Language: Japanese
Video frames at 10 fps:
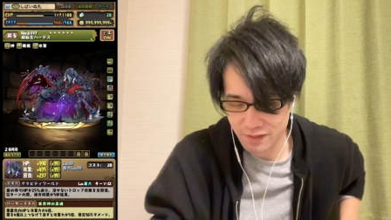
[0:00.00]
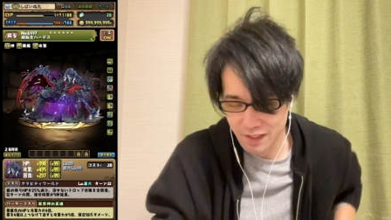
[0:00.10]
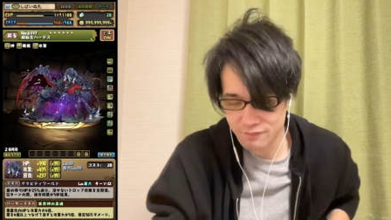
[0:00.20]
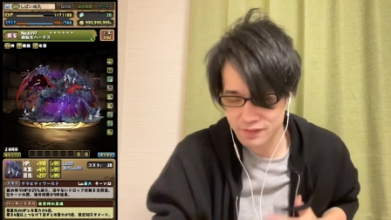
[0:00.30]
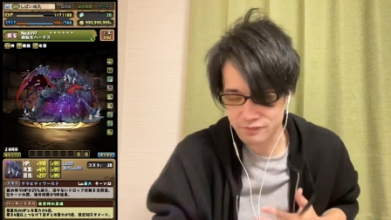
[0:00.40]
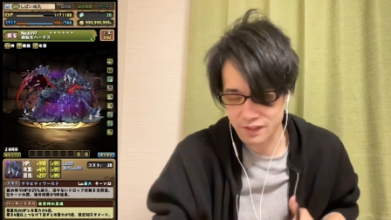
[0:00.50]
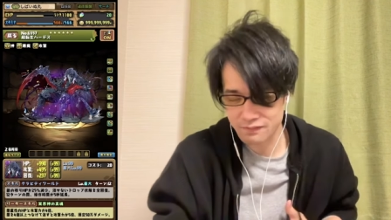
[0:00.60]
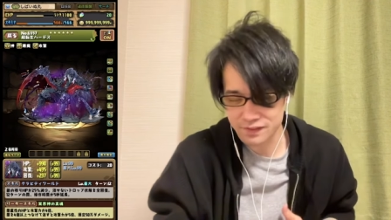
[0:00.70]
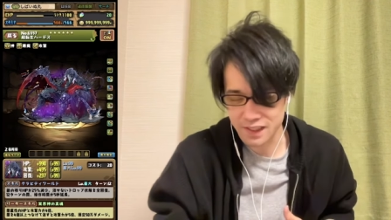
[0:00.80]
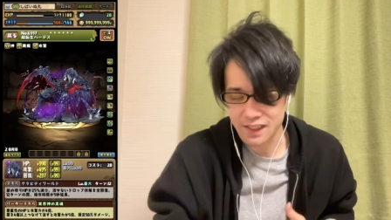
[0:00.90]
かります、わかり
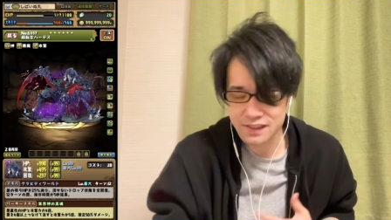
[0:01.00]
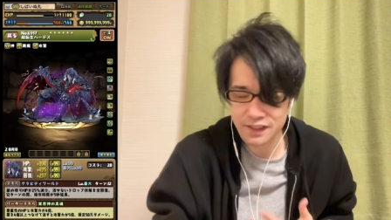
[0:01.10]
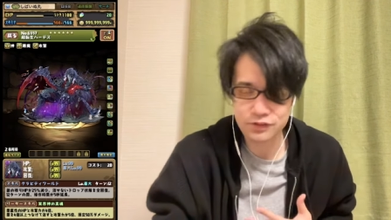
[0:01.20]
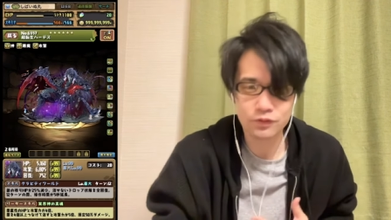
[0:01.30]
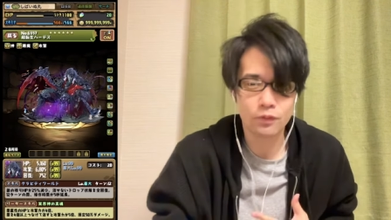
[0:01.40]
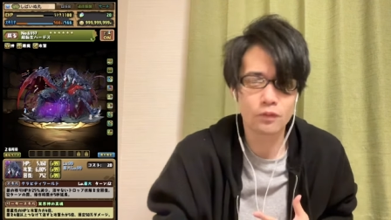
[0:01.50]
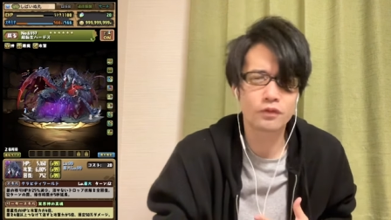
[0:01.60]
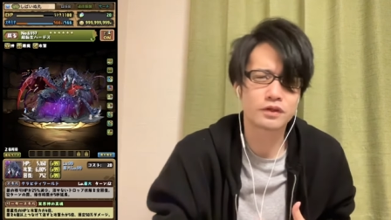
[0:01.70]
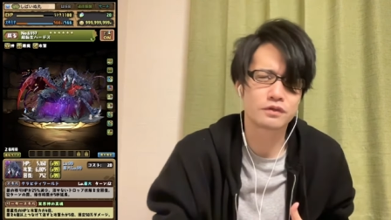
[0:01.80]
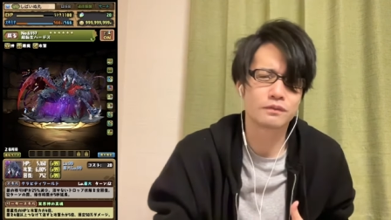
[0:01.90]
ます。確かにちょっと
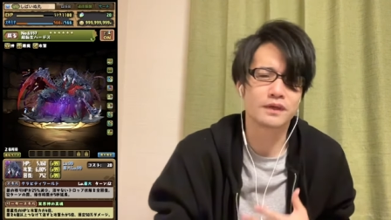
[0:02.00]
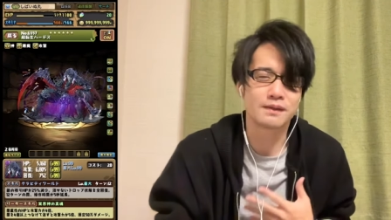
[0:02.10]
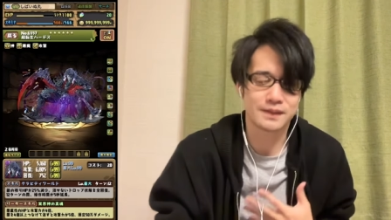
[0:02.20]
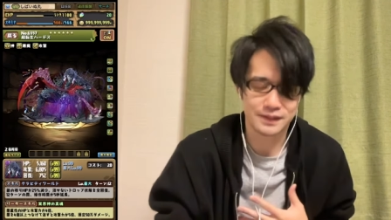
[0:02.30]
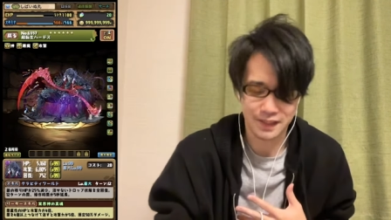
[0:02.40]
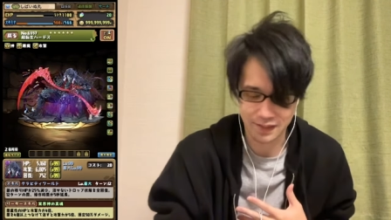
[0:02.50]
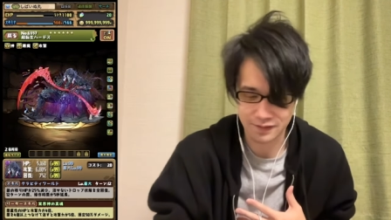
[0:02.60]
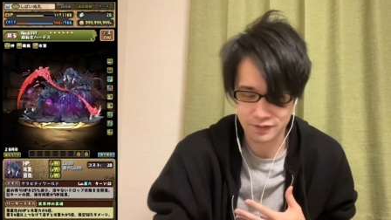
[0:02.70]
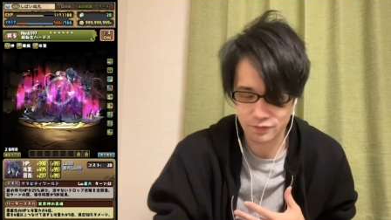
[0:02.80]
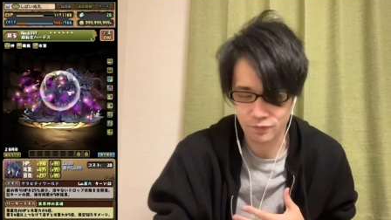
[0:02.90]
心にくるものあります。はい。
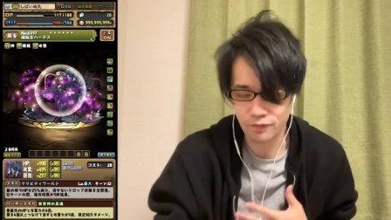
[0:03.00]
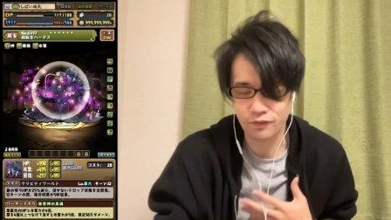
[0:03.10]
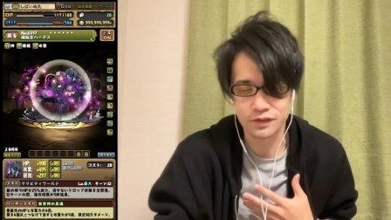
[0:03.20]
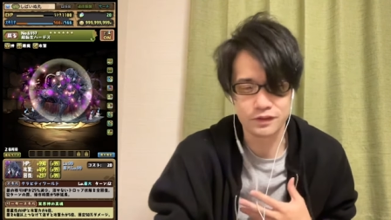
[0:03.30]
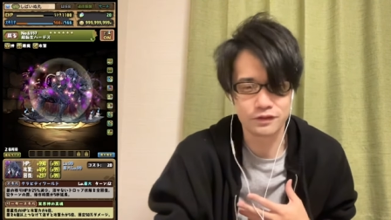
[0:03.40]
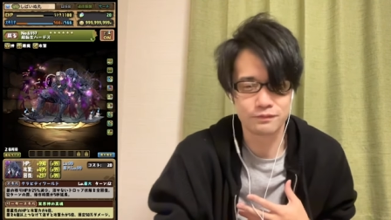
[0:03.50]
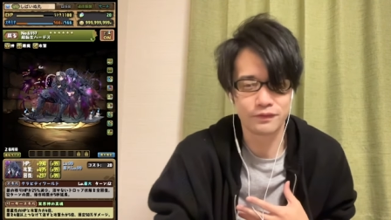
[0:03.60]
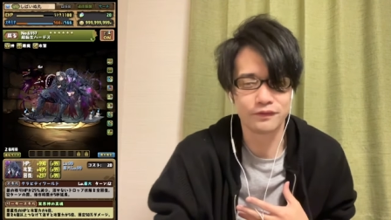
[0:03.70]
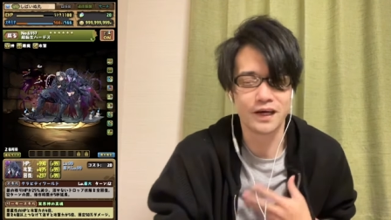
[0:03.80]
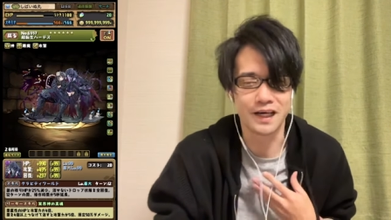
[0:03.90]
心にくる
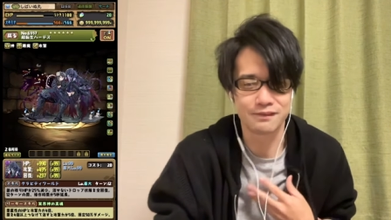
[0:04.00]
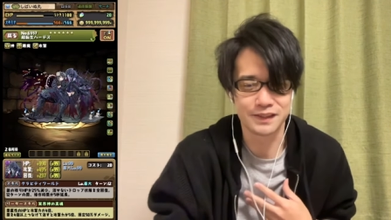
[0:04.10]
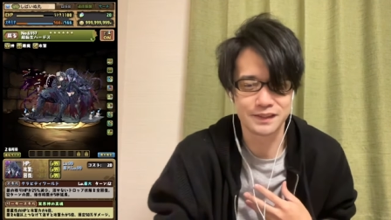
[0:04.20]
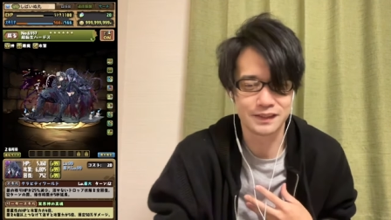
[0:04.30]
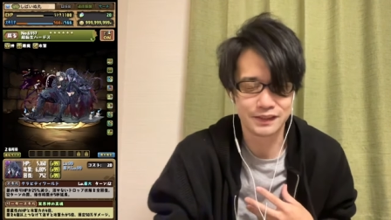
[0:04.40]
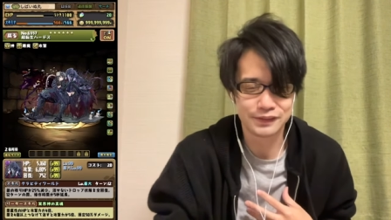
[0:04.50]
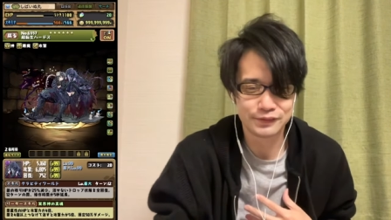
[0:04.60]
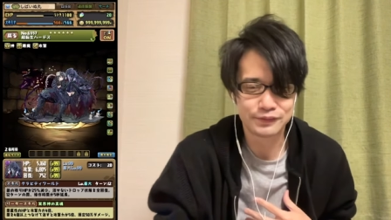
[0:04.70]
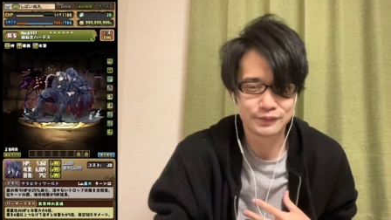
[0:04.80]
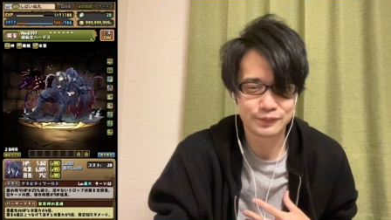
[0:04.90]
ものはあります。
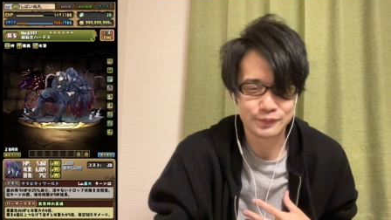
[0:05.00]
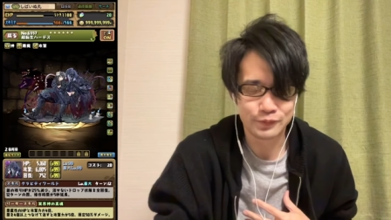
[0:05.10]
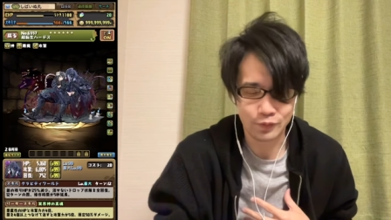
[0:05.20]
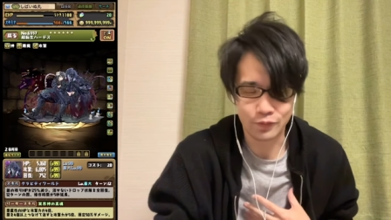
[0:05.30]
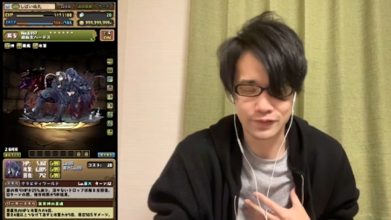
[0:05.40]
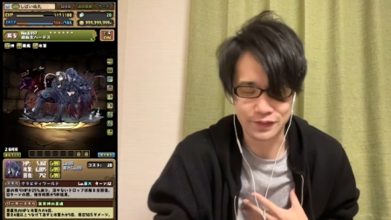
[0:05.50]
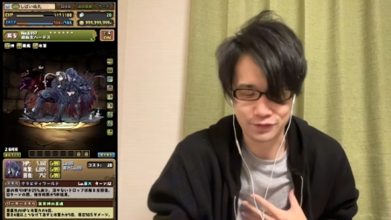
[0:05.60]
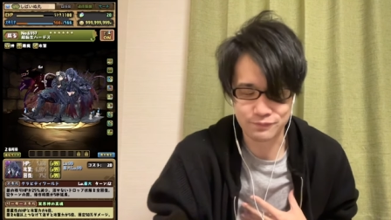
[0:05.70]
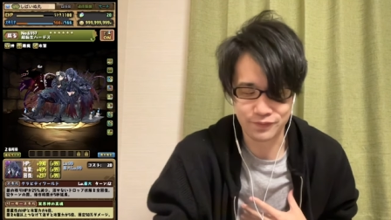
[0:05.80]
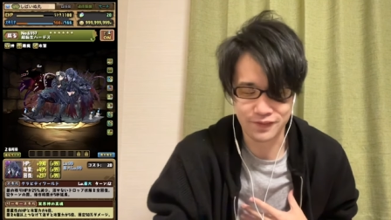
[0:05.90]
心に
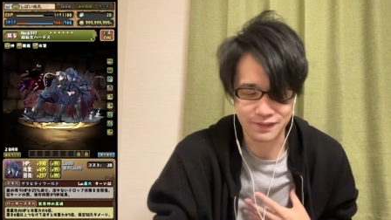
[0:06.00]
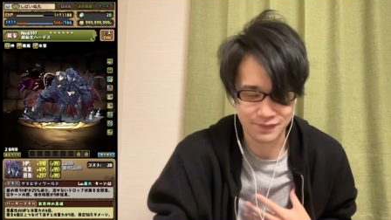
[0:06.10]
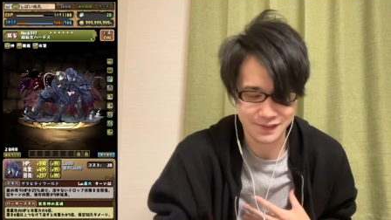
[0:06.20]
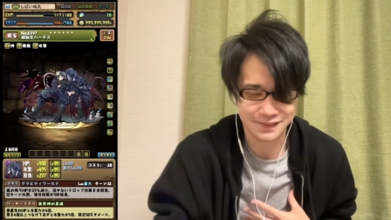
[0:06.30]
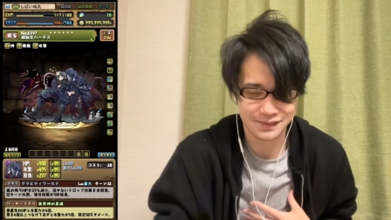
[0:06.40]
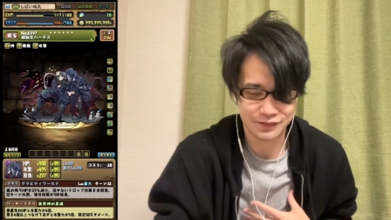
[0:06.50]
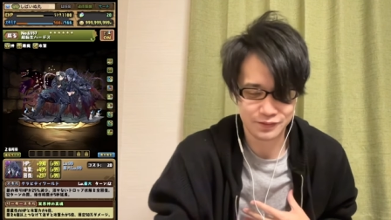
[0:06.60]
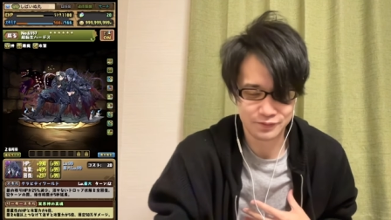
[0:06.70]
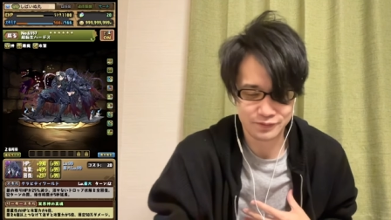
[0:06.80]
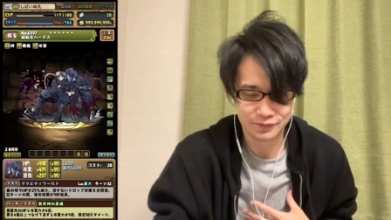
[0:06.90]
くるものはあります。
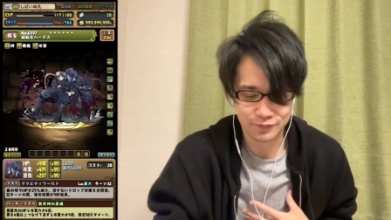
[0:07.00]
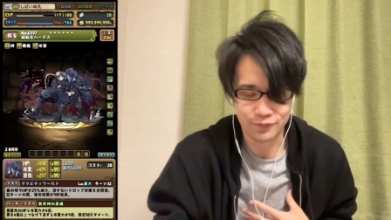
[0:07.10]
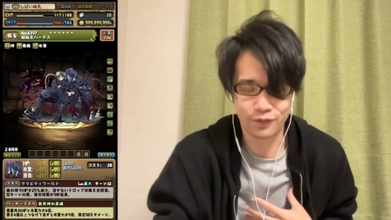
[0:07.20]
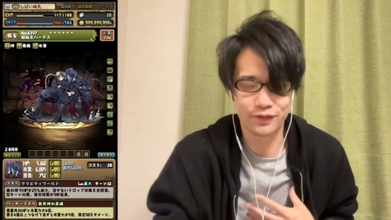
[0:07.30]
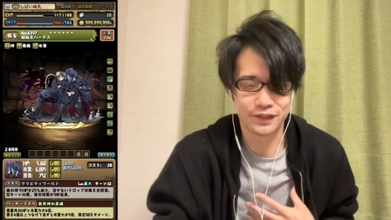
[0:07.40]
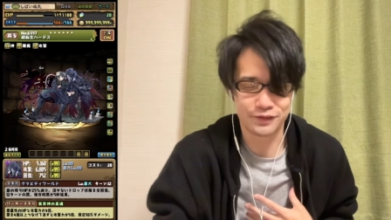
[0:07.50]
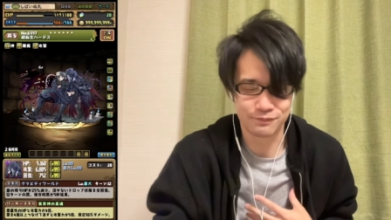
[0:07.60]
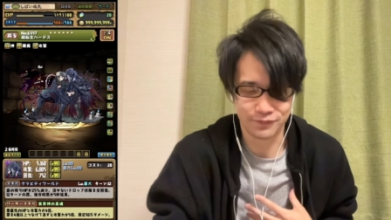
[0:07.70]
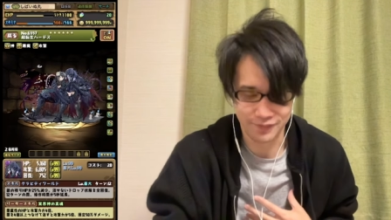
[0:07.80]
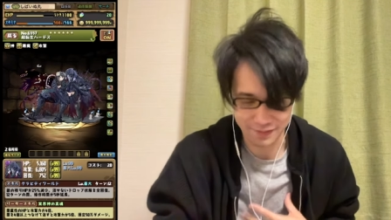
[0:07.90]
心にくる
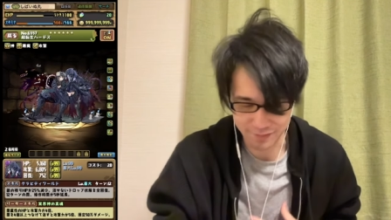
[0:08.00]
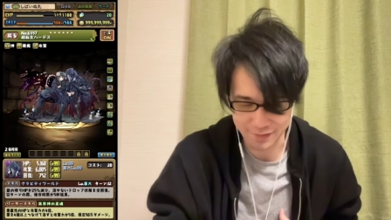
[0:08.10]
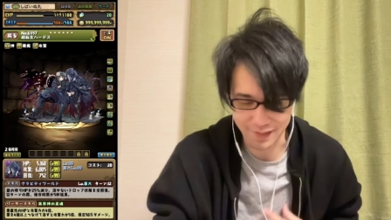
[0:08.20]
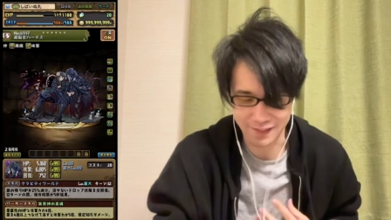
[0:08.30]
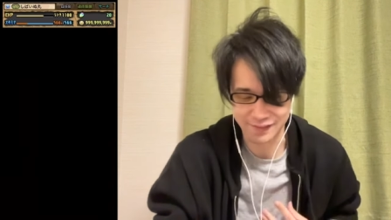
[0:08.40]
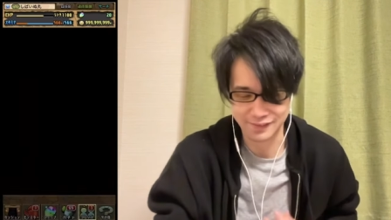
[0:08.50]
ものはあります。はい。